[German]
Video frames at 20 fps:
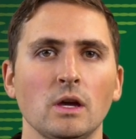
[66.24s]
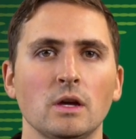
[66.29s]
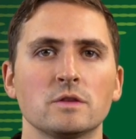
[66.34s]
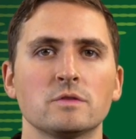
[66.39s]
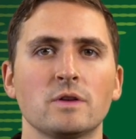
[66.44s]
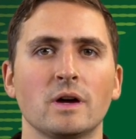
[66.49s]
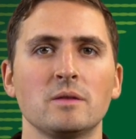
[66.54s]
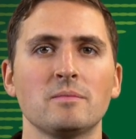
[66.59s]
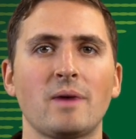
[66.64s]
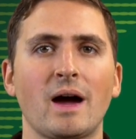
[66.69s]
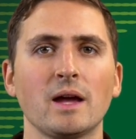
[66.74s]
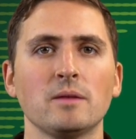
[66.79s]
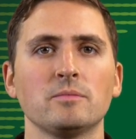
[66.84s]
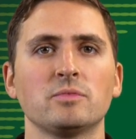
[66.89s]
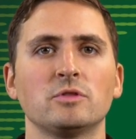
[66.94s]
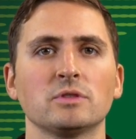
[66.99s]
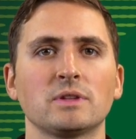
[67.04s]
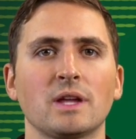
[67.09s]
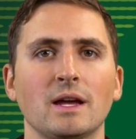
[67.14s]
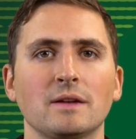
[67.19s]
Zu einem
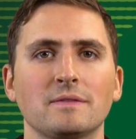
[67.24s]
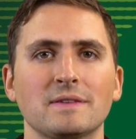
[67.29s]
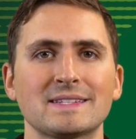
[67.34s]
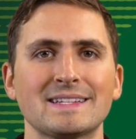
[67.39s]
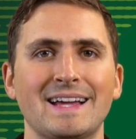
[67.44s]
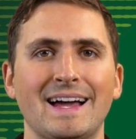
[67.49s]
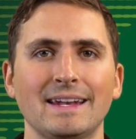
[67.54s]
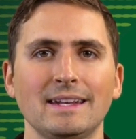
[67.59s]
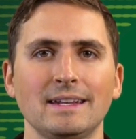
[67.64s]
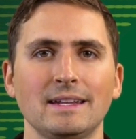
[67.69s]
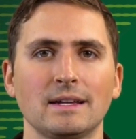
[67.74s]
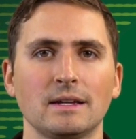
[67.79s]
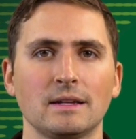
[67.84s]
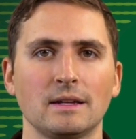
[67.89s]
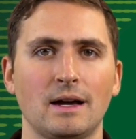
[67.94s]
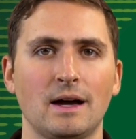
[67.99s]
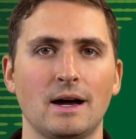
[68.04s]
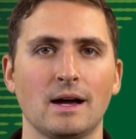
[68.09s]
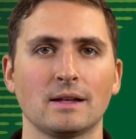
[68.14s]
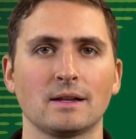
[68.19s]
Einbruch der etwas
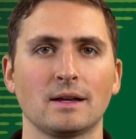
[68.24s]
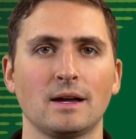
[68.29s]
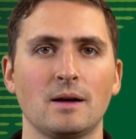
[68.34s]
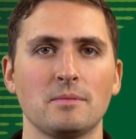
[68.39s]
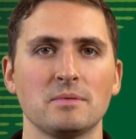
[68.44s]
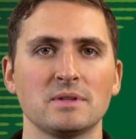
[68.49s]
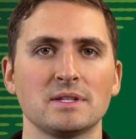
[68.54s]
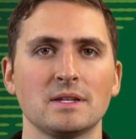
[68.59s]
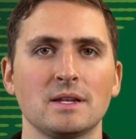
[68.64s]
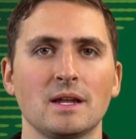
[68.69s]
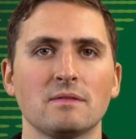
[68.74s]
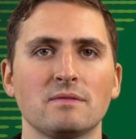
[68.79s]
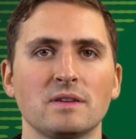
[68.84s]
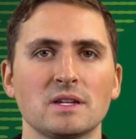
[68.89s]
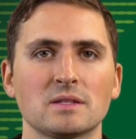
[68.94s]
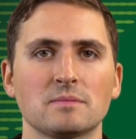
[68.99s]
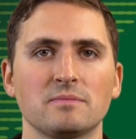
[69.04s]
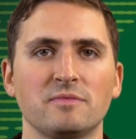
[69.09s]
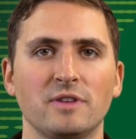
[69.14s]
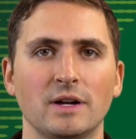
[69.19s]
anderen Art kam es in der
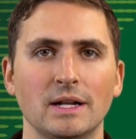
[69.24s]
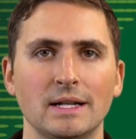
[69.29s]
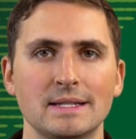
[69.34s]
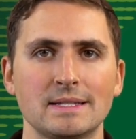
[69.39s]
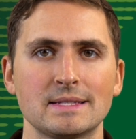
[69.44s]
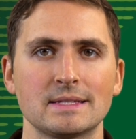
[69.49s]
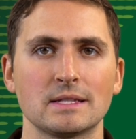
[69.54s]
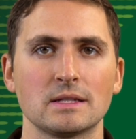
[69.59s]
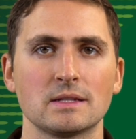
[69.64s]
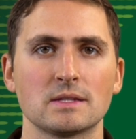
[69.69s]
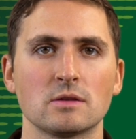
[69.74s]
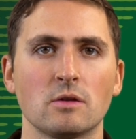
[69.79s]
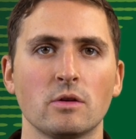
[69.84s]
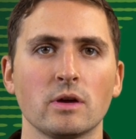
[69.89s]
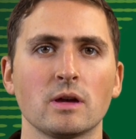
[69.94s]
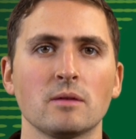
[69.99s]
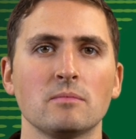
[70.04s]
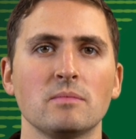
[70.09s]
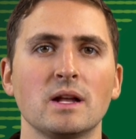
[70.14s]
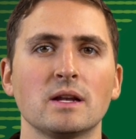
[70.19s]
Westpfalz.
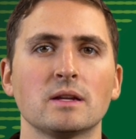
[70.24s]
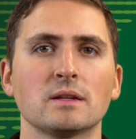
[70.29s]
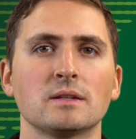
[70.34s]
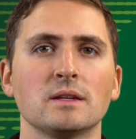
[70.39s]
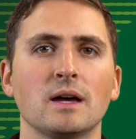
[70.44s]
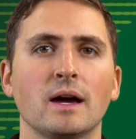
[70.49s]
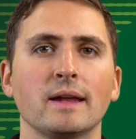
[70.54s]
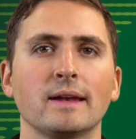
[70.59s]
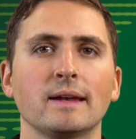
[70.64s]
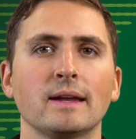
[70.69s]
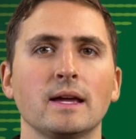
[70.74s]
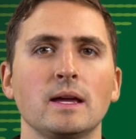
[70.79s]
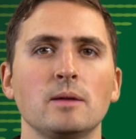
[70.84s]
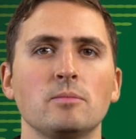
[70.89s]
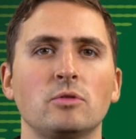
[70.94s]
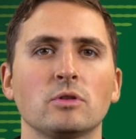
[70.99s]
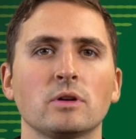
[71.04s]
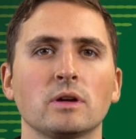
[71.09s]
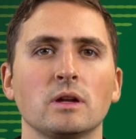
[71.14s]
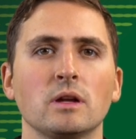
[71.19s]
Zeugen meldeten einen
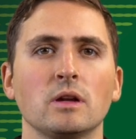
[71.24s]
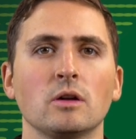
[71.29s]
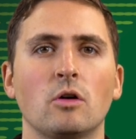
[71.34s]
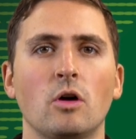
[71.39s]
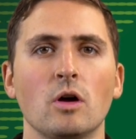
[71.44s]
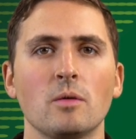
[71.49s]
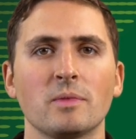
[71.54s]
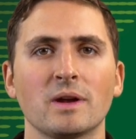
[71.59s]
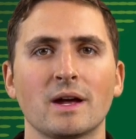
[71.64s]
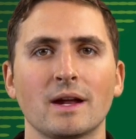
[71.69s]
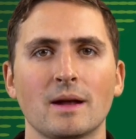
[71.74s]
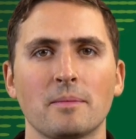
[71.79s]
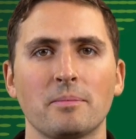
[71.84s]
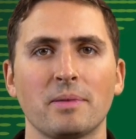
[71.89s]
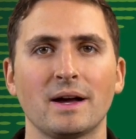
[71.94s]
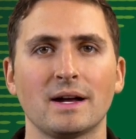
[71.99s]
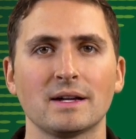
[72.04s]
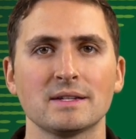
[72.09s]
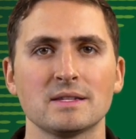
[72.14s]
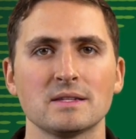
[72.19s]
Rehbock in den Räumen einer
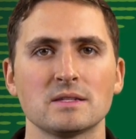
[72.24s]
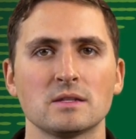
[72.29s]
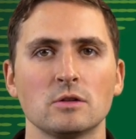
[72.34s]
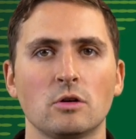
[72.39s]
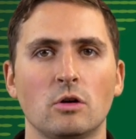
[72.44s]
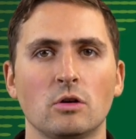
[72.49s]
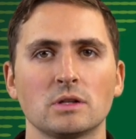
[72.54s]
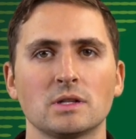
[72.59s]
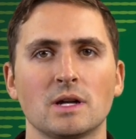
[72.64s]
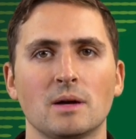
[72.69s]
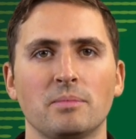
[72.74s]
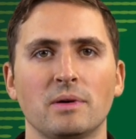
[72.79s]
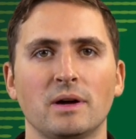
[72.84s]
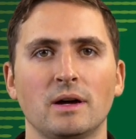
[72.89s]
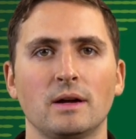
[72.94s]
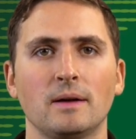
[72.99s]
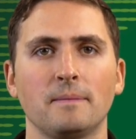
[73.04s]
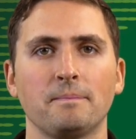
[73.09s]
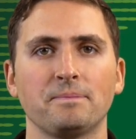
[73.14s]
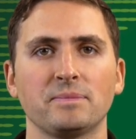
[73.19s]
Praxis in
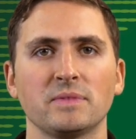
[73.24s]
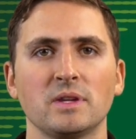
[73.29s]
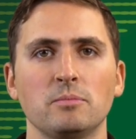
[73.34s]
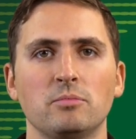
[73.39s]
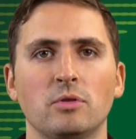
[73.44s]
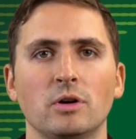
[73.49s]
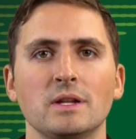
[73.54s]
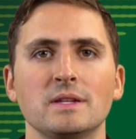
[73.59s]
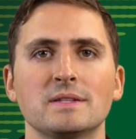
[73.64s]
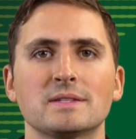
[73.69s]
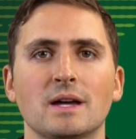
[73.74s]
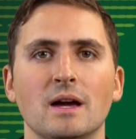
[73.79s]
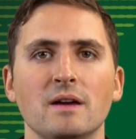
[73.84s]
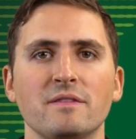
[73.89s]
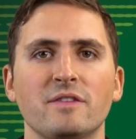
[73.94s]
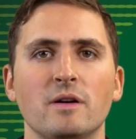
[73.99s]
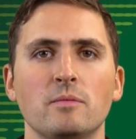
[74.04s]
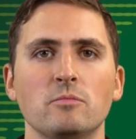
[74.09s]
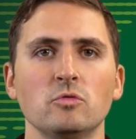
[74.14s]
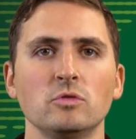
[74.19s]
Otterbach. Die Polizei
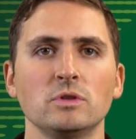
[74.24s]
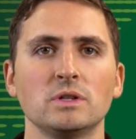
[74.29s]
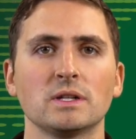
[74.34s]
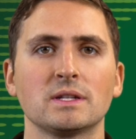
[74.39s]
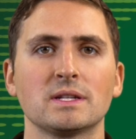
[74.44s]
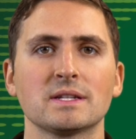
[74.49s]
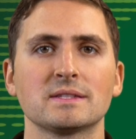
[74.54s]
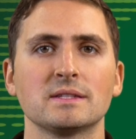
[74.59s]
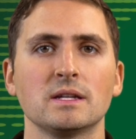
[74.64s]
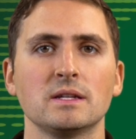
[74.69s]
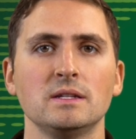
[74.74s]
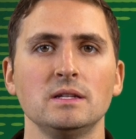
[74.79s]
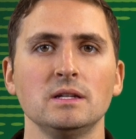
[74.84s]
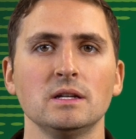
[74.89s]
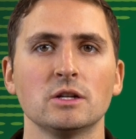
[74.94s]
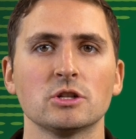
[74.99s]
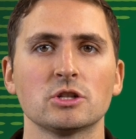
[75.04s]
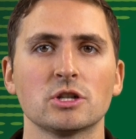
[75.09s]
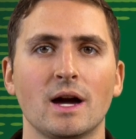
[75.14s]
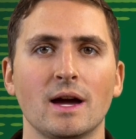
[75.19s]
vermutet, dass der
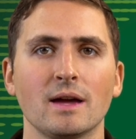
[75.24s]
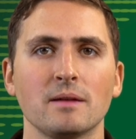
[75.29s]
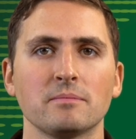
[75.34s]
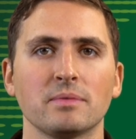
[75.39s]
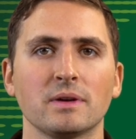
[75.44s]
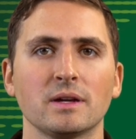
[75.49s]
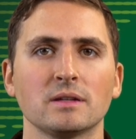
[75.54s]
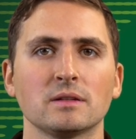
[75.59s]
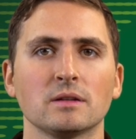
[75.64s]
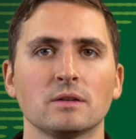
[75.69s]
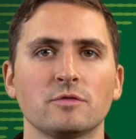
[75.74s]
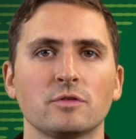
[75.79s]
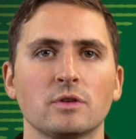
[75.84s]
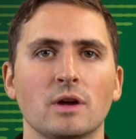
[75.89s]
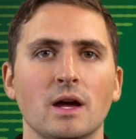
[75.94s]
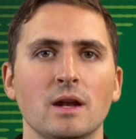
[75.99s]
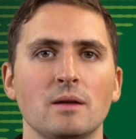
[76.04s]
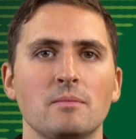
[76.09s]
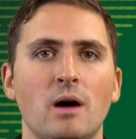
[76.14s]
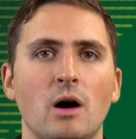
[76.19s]
tierische Einbrecher von
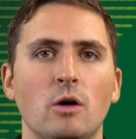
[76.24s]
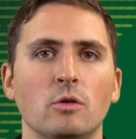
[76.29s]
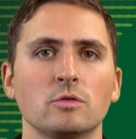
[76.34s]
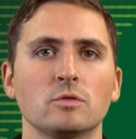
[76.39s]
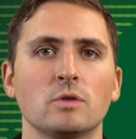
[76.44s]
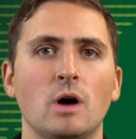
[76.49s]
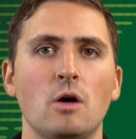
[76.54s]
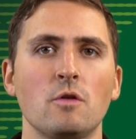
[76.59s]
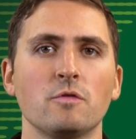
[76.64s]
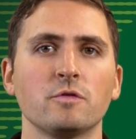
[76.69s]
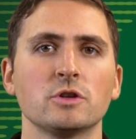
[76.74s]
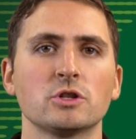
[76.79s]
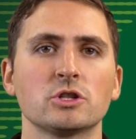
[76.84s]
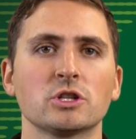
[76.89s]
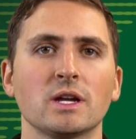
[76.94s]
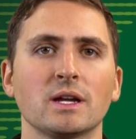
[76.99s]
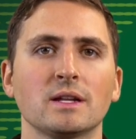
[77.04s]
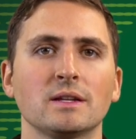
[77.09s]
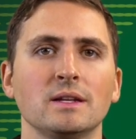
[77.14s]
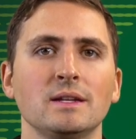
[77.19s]
einem Auto
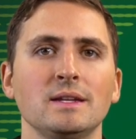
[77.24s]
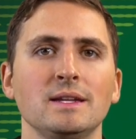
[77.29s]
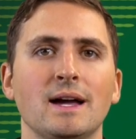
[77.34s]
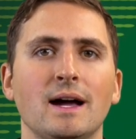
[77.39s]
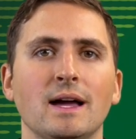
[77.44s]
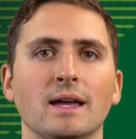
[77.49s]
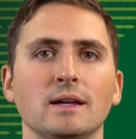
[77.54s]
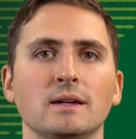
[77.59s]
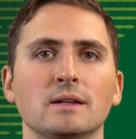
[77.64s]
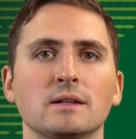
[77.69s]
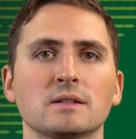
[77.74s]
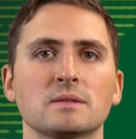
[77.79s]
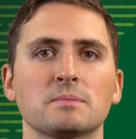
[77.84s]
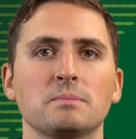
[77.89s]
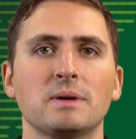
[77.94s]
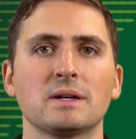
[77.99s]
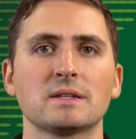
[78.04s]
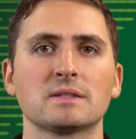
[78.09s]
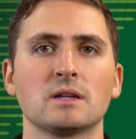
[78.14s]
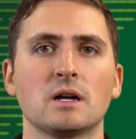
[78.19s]
aufgeschreckt in die
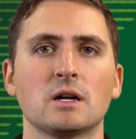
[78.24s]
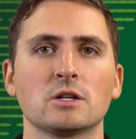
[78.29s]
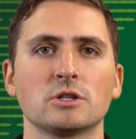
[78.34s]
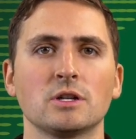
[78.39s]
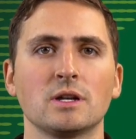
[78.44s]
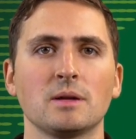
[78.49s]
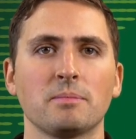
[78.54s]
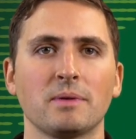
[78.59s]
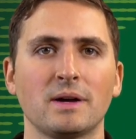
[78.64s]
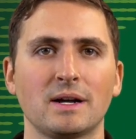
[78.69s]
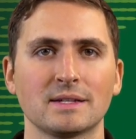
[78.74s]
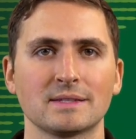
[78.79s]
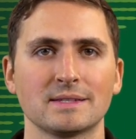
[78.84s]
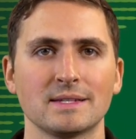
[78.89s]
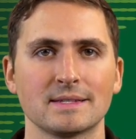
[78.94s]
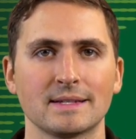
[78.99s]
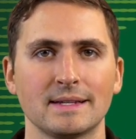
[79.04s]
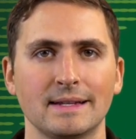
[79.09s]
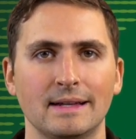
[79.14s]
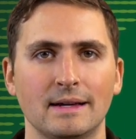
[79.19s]
Eingangspassage der
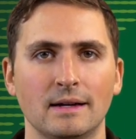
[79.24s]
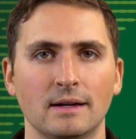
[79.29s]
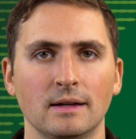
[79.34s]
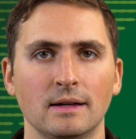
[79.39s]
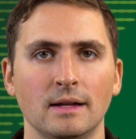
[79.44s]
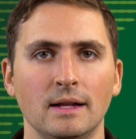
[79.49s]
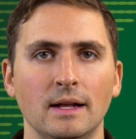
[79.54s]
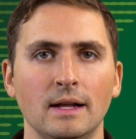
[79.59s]
Praxis gelang.